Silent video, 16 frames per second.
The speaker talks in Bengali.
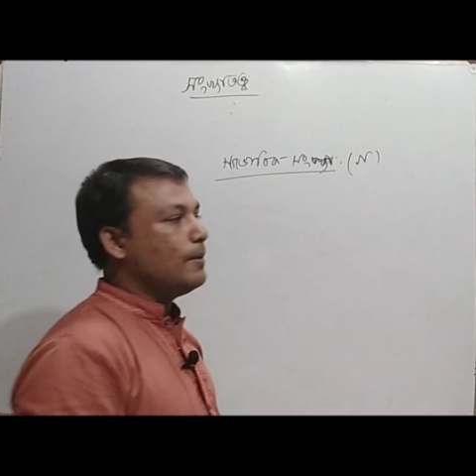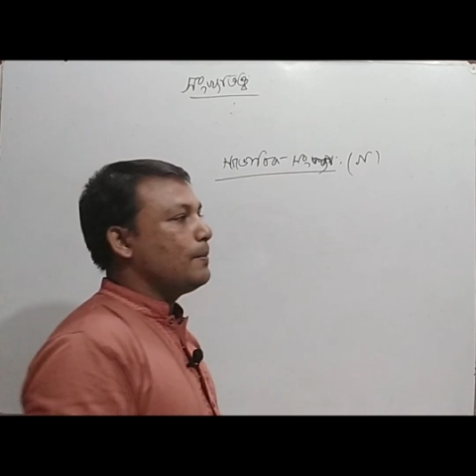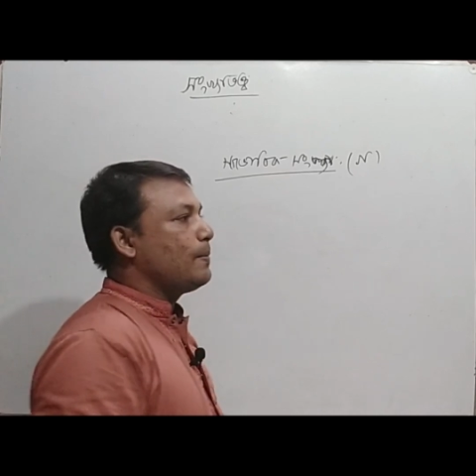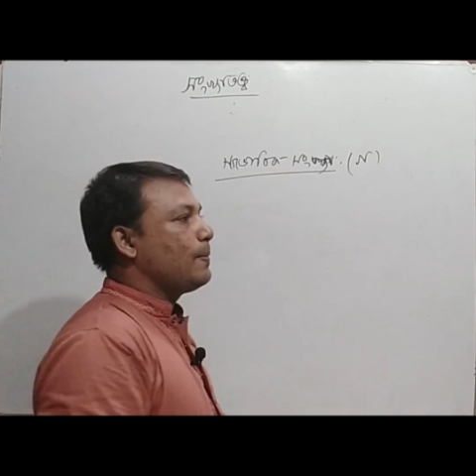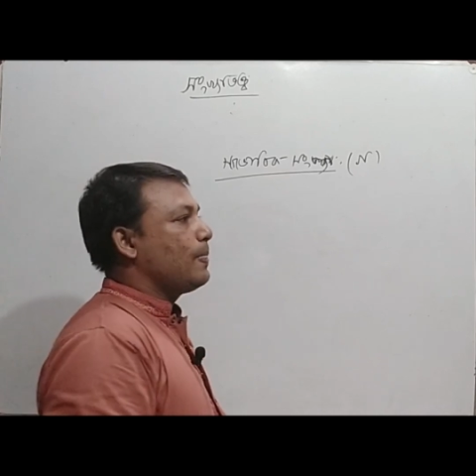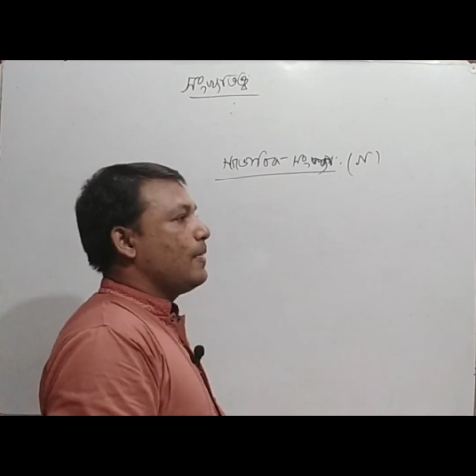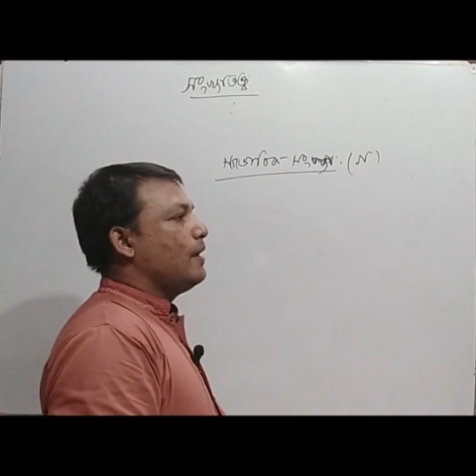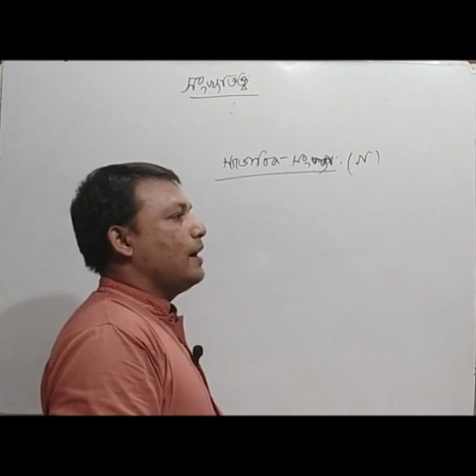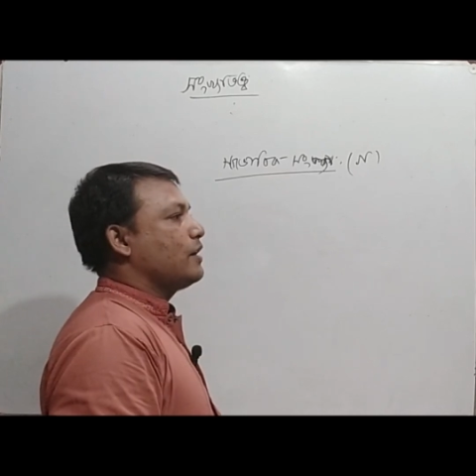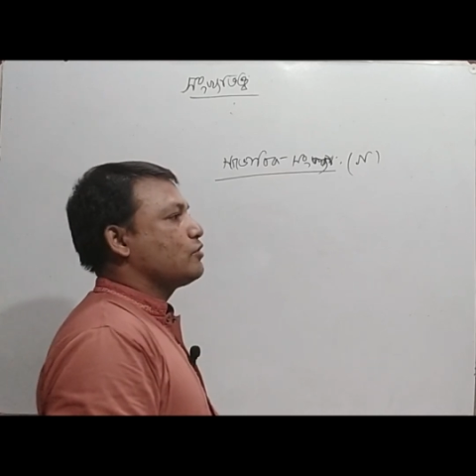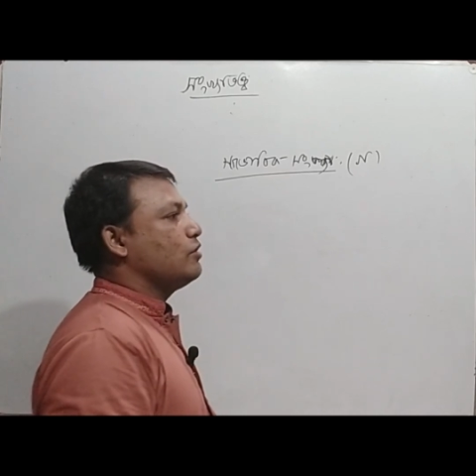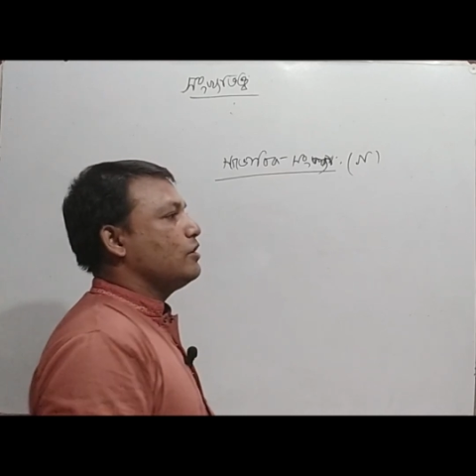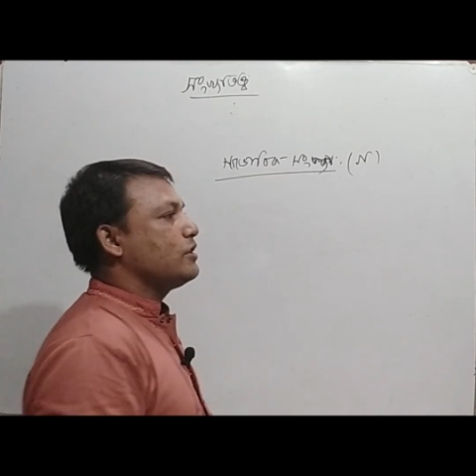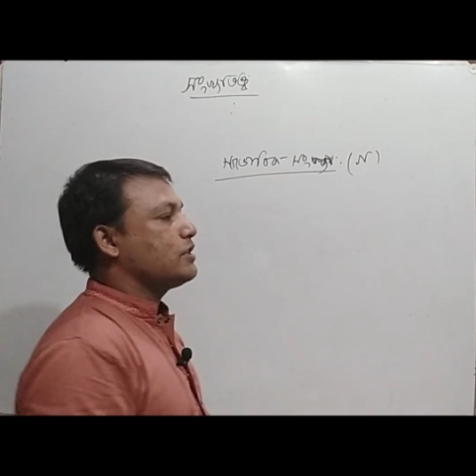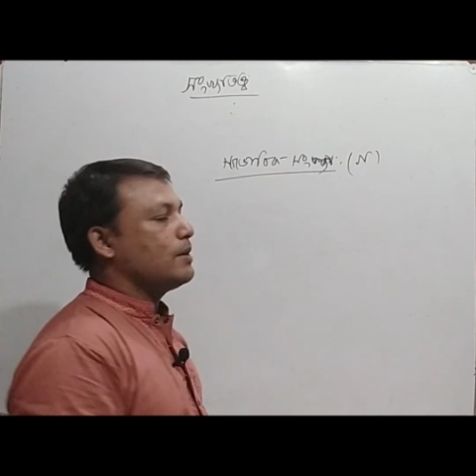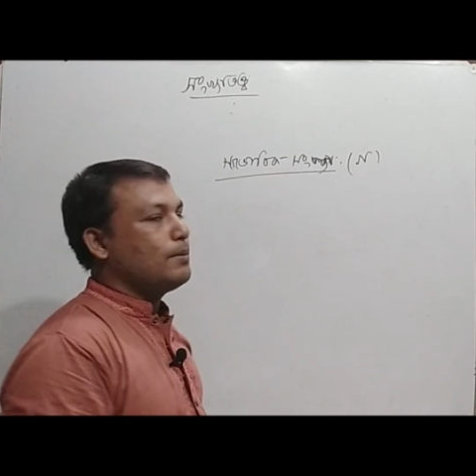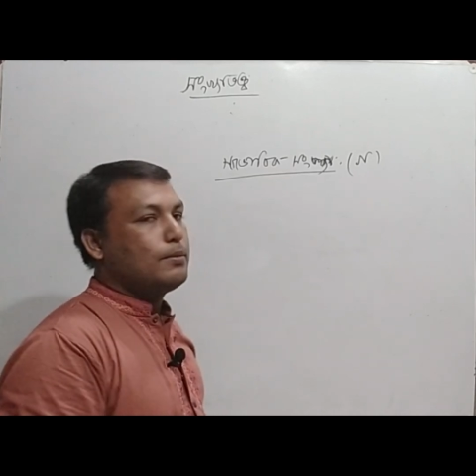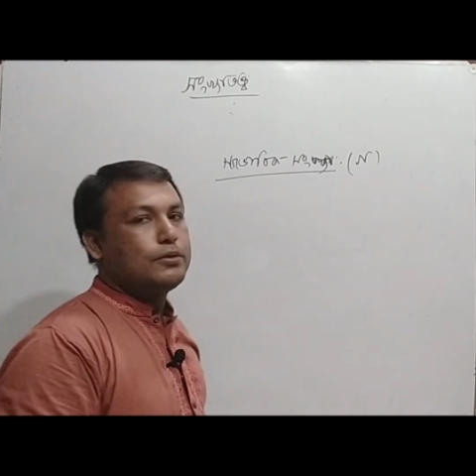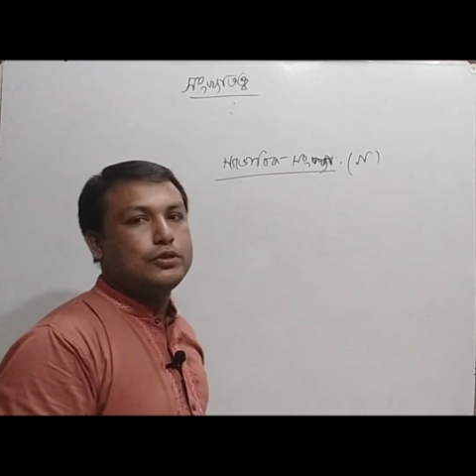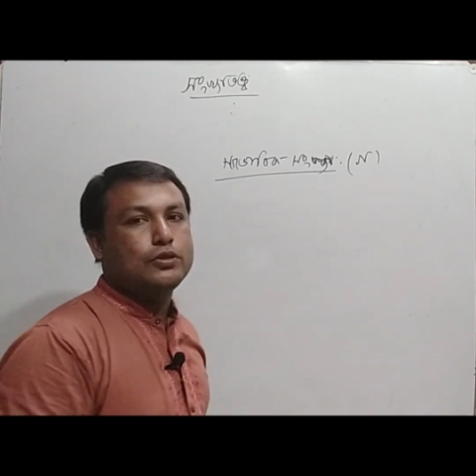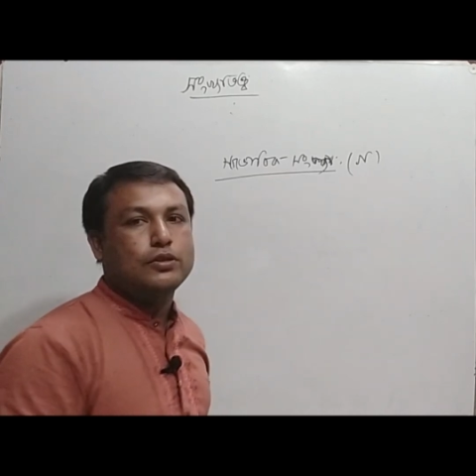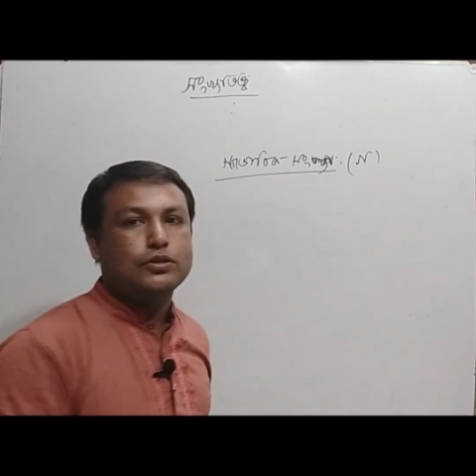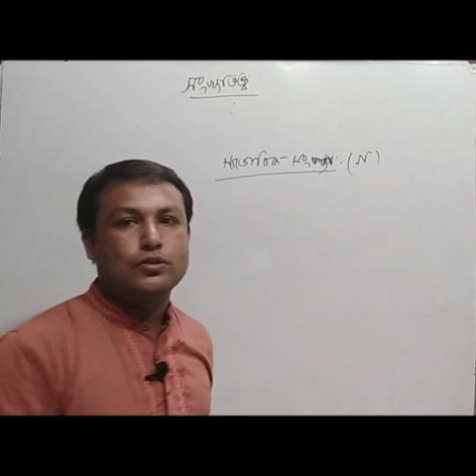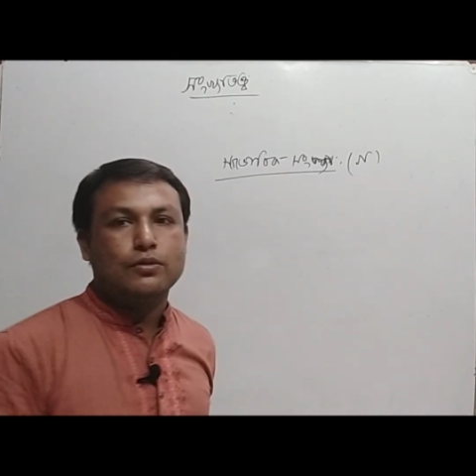হয় আসলে
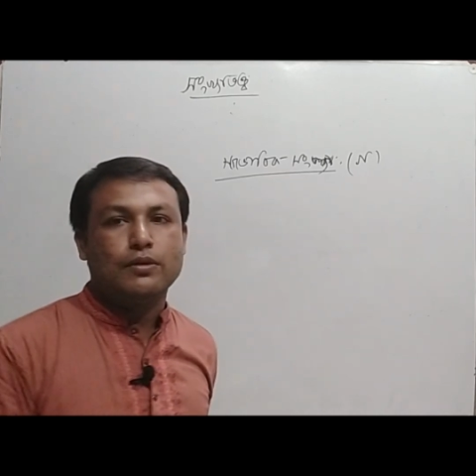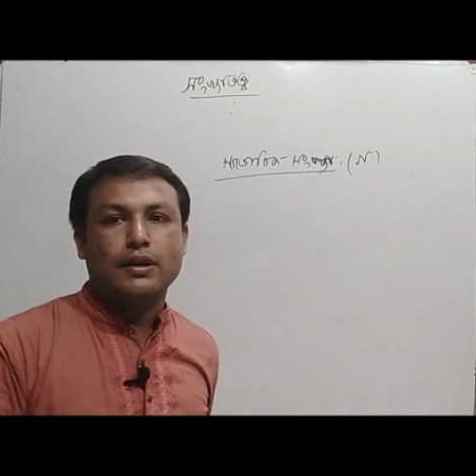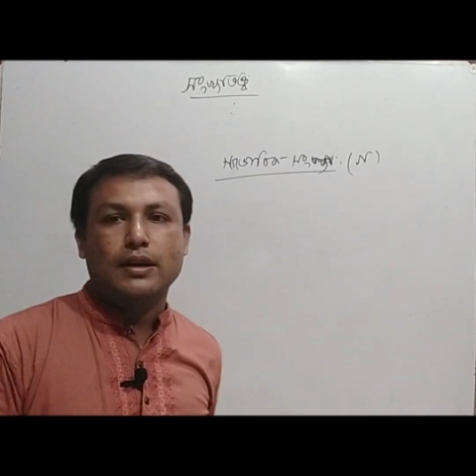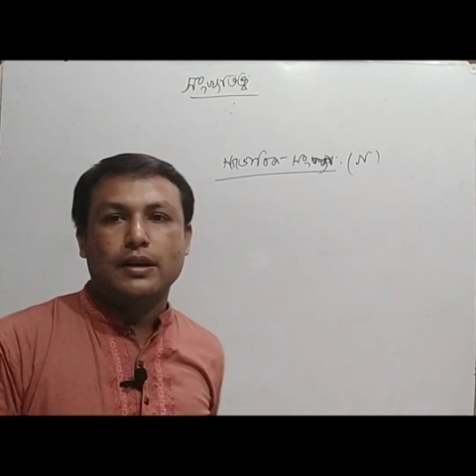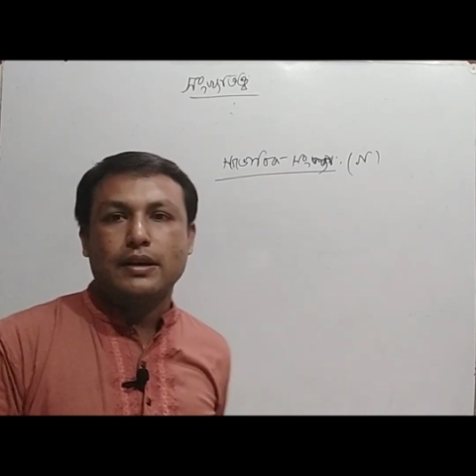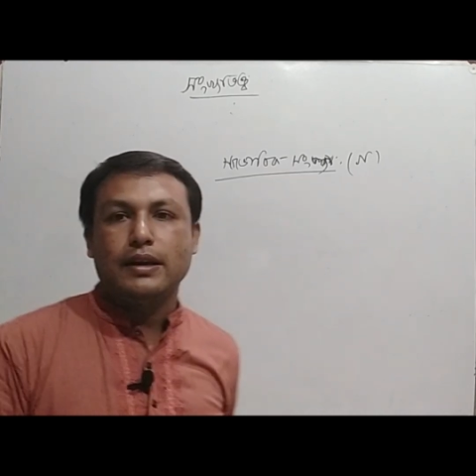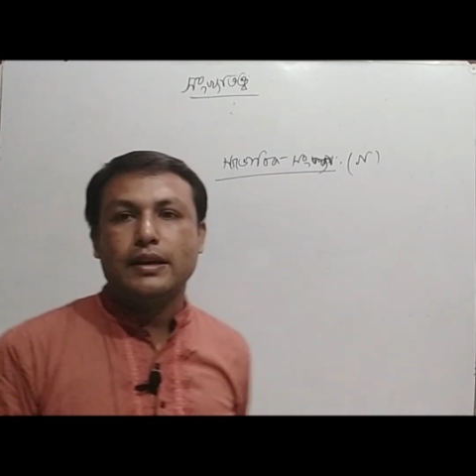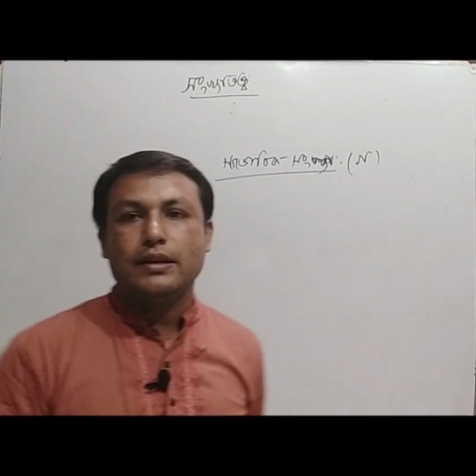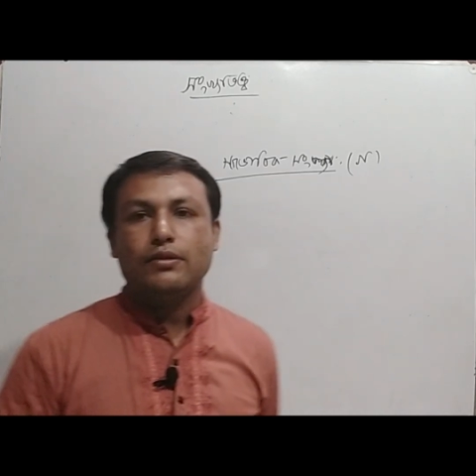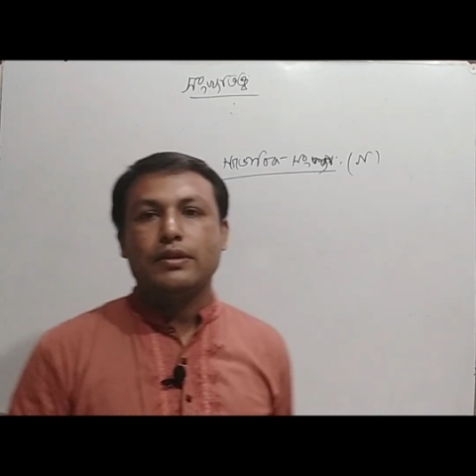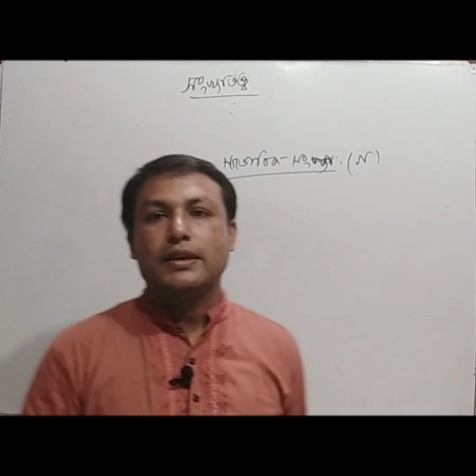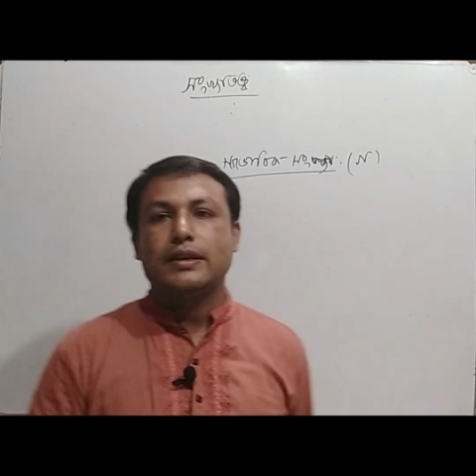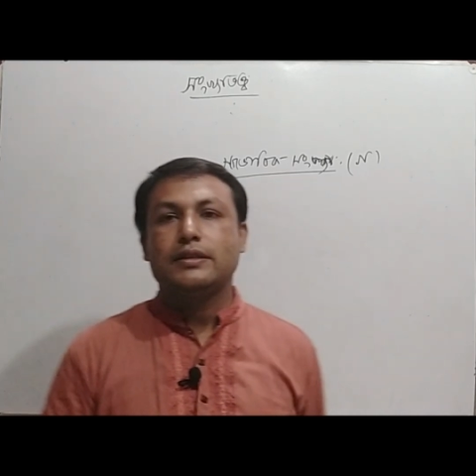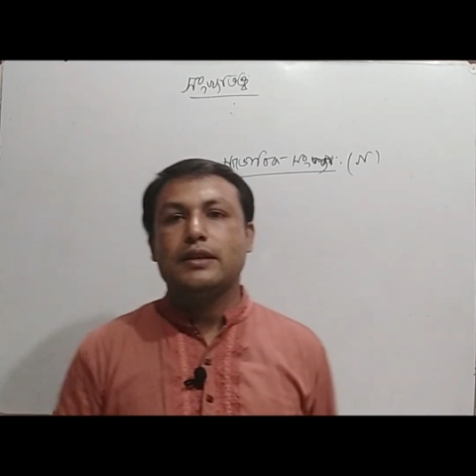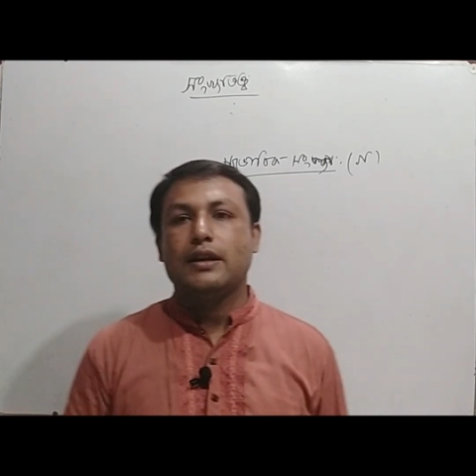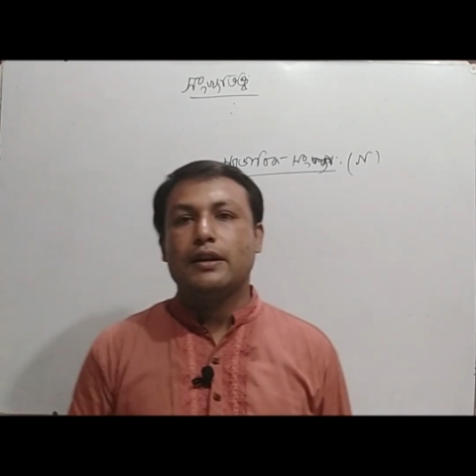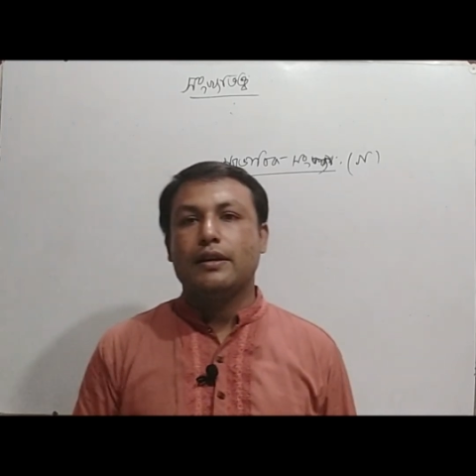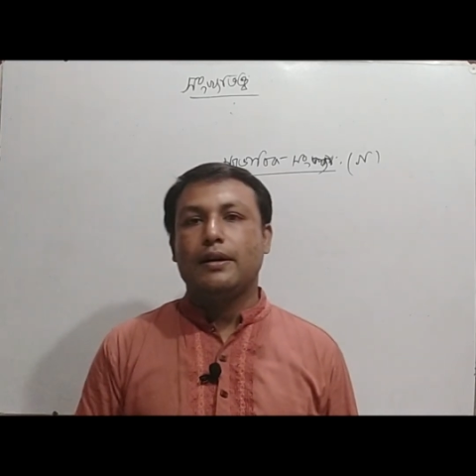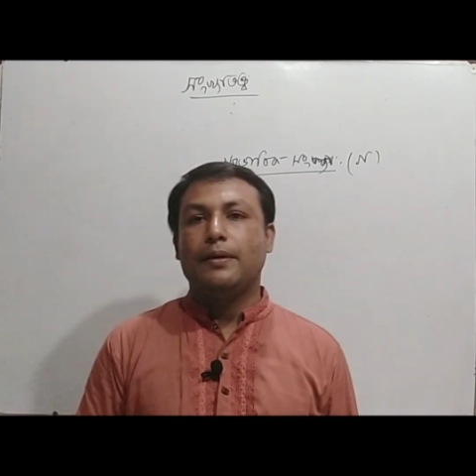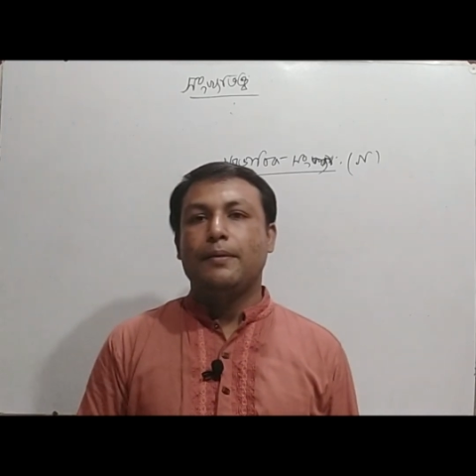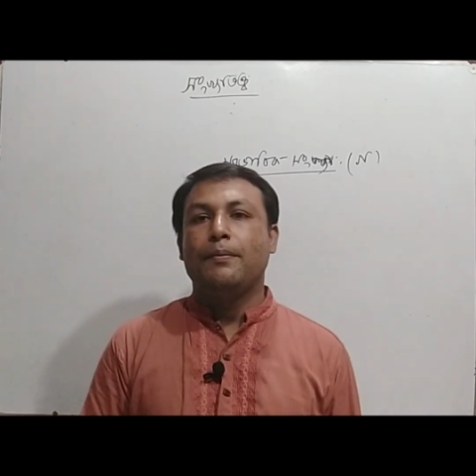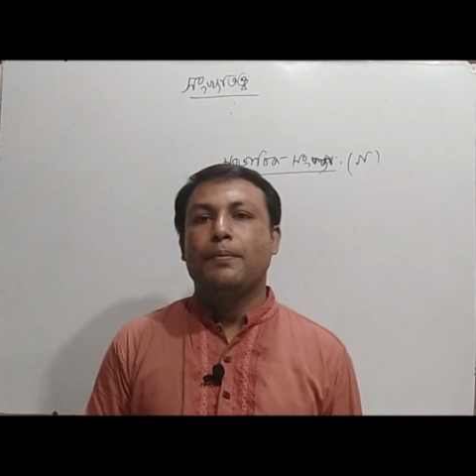স্বাভাবিক সংখ্যার কি এটা অনেকে জানে না